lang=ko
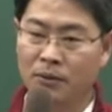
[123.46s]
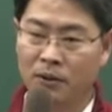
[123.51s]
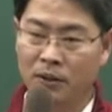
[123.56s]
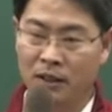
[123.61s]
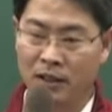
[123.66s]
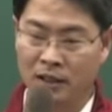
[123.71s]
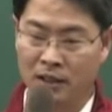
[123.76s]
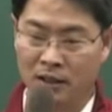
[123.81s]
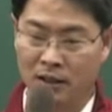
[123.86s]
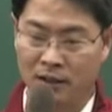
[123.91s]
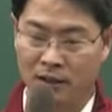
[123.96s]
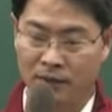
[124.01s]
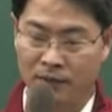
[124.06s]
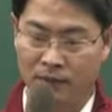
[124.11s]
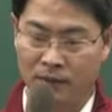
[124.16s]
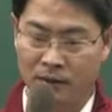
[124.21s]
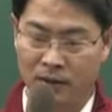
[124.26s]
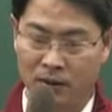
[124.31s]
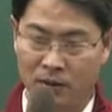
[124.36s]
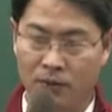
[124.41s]
회복하는 것.
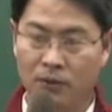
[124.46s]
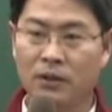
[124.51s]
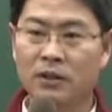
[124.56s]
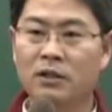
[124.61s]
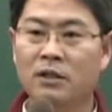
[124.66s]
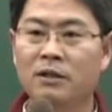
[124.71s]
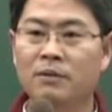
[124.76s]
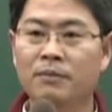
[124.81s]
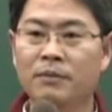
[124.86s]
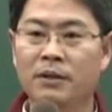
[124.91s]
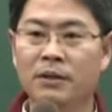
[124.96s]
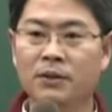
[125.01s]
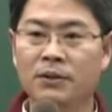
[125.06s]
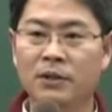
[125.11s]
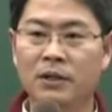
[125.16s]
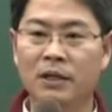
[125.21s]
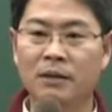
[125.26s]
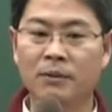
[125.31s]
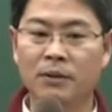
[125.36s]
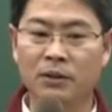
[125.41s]
고게이
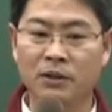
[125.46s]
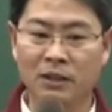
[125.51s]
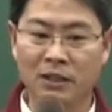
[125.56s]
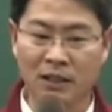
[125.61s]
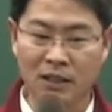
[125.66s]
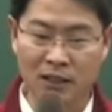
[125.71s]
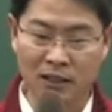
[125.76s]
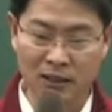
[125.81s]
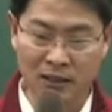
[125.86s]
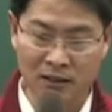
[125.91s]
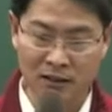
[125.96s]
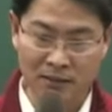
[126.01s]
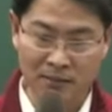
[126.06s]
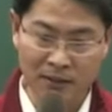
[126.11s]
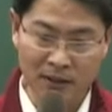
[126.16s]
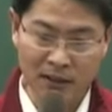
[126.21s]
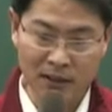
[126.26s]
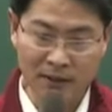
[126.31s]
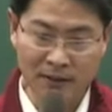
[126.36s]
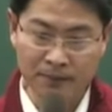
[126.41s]
멸실 회복 등기라
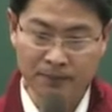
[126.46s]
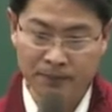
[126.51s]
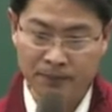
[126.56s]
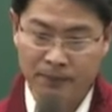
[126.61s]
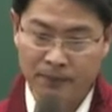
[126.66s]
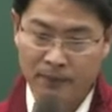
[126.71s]
그랬습니다.